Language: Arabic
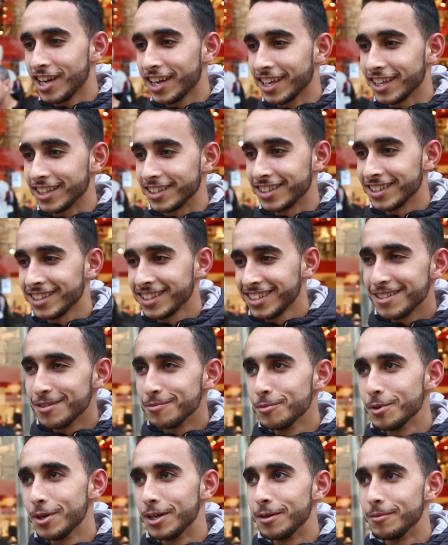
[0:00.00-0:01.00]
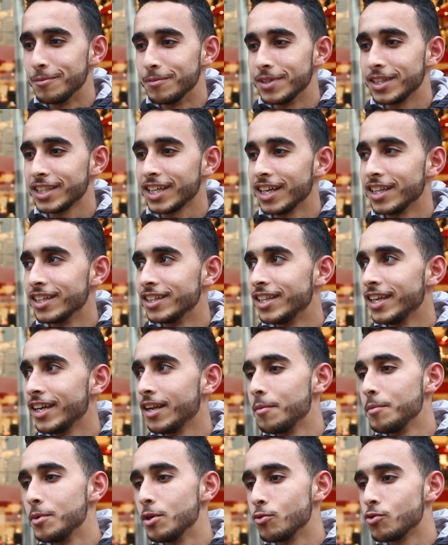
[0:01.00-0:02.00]
جاكيت المهم كانت
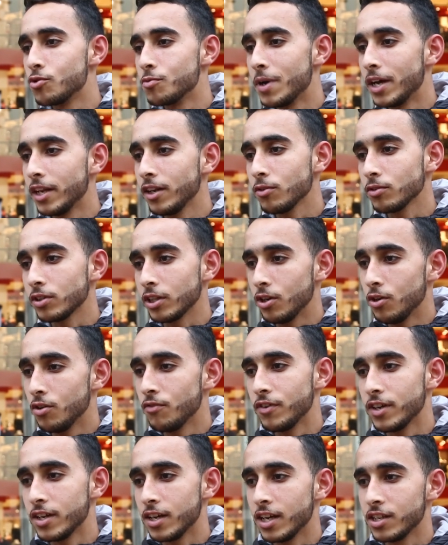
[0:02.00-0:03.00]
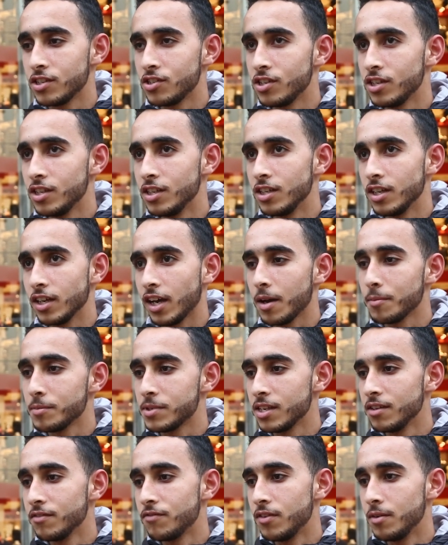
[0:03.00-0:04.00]
دايره 180 وطيحوا فيها شي 50%
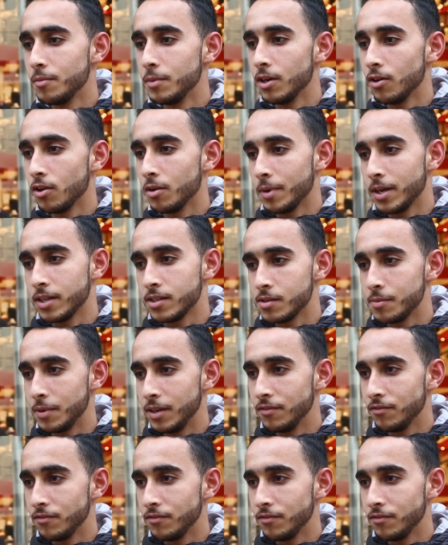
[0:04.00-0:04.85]
ولا ما 70%